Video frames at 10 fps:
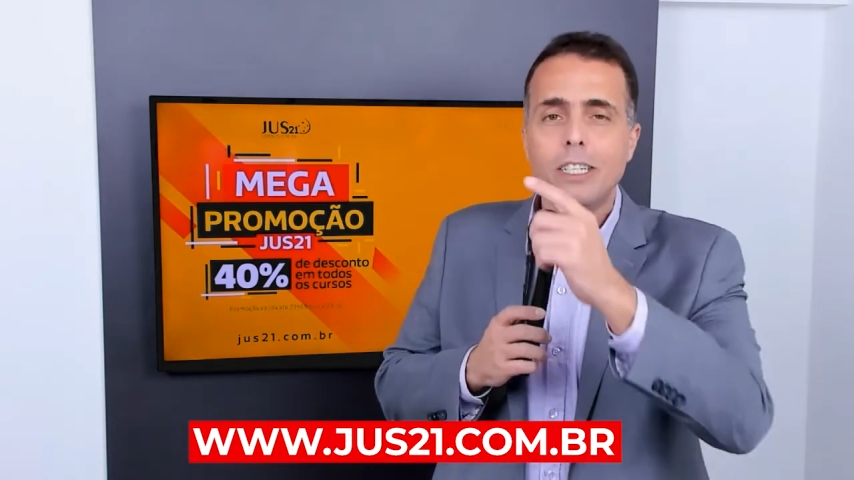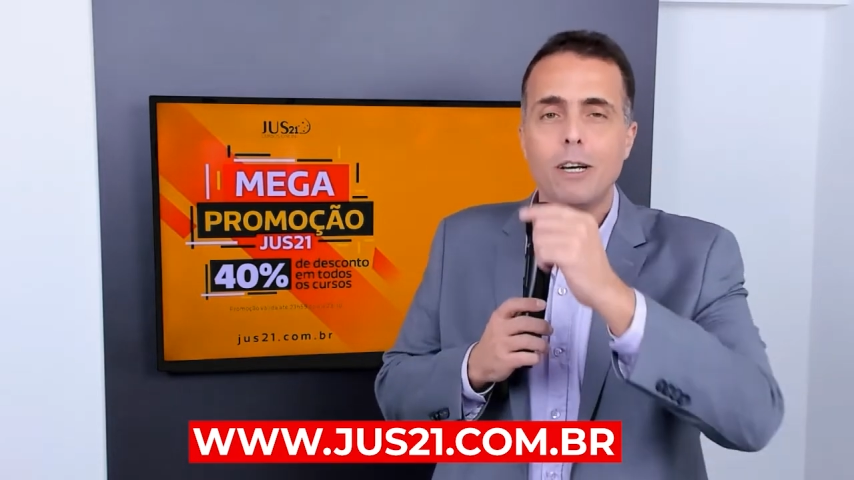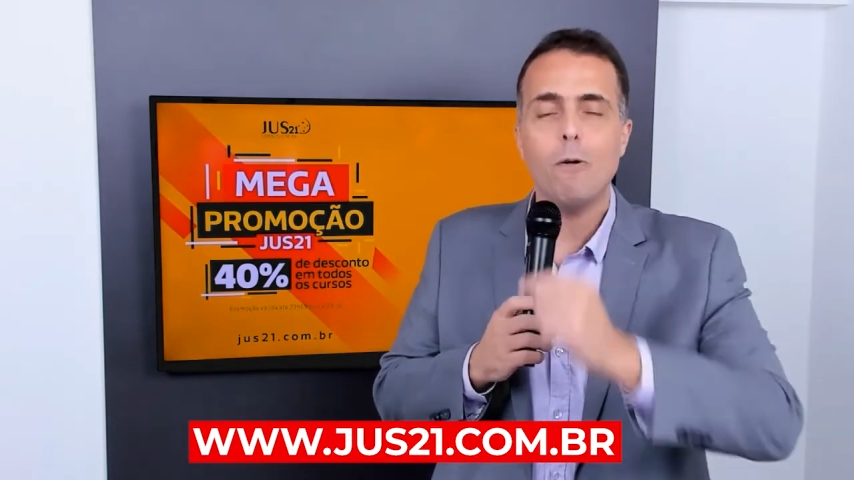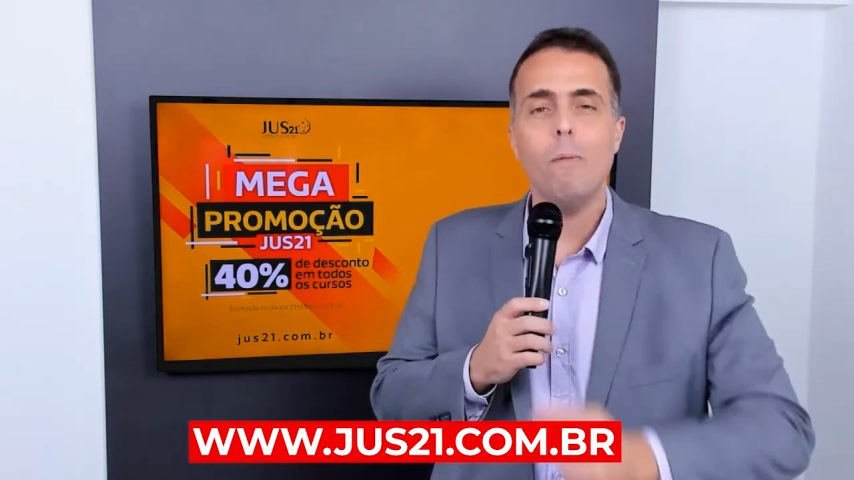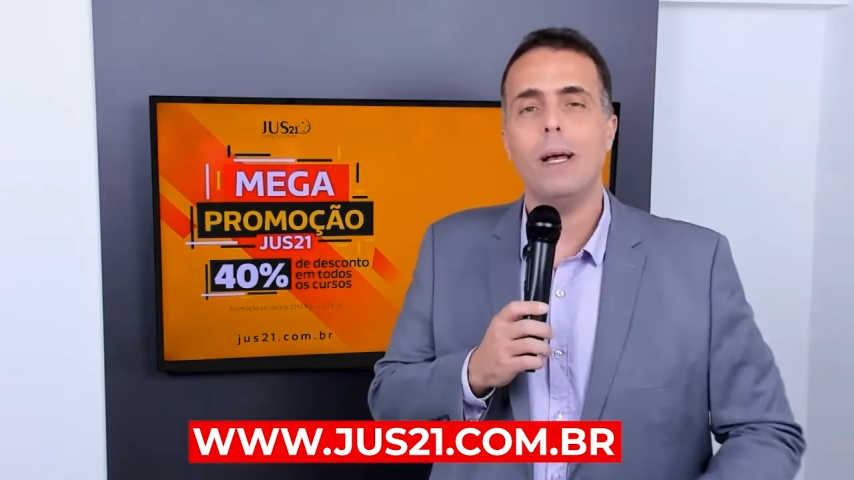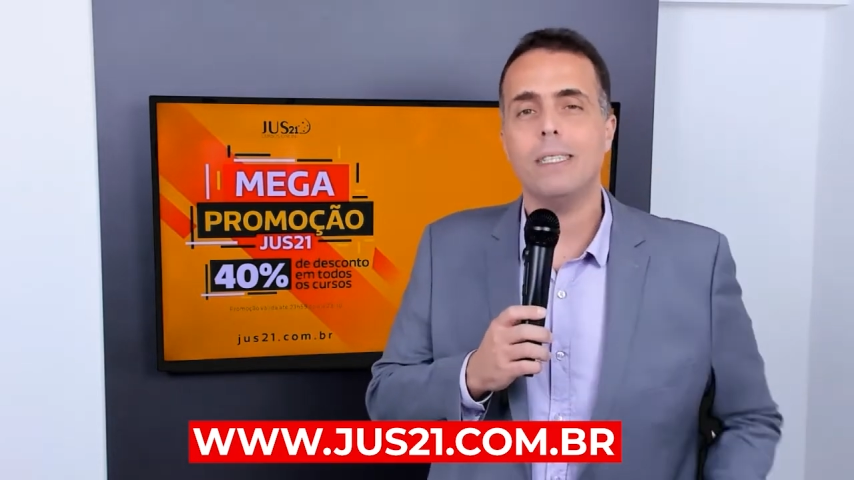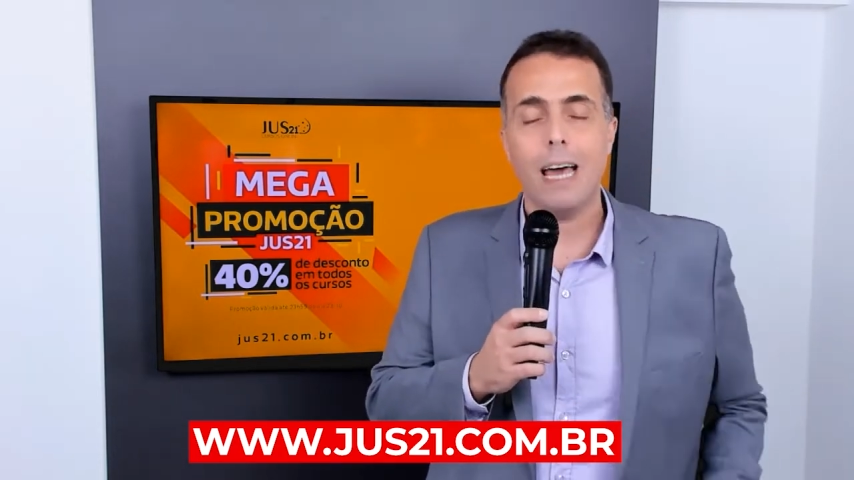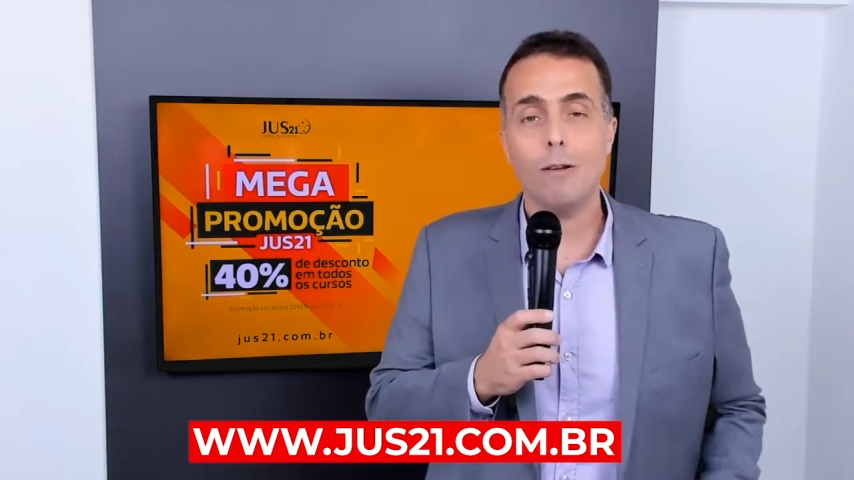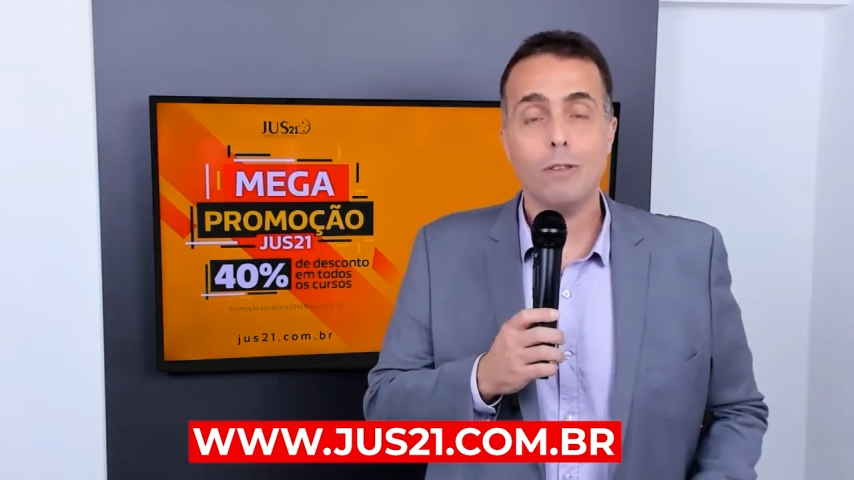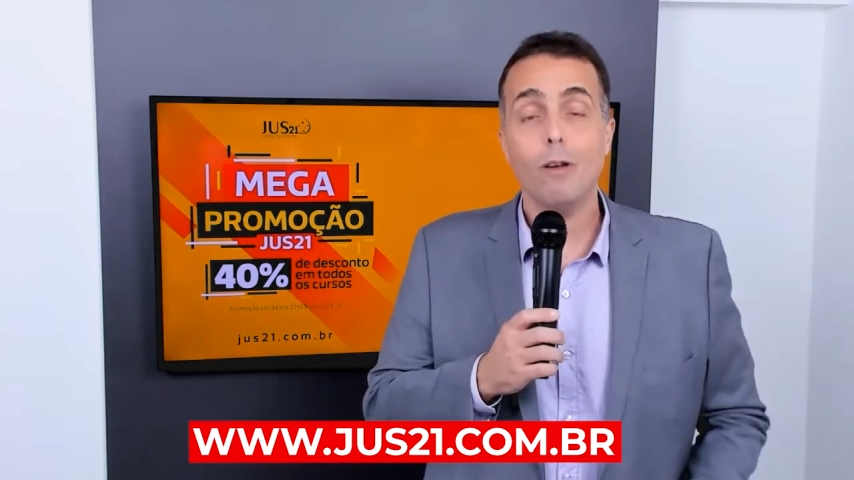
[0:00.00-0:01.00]
de
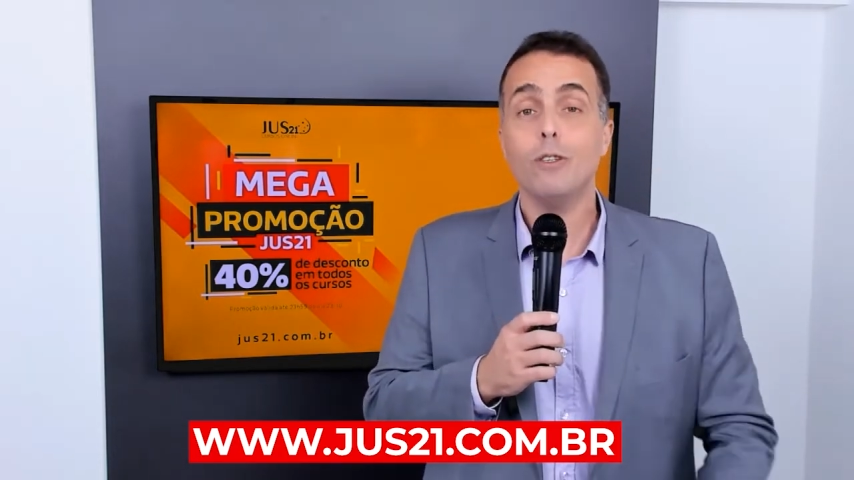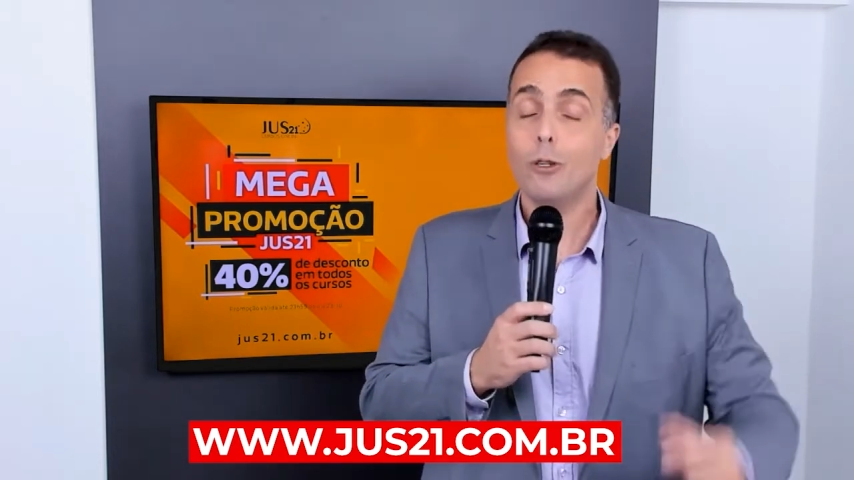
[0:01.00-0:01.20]
começar os seus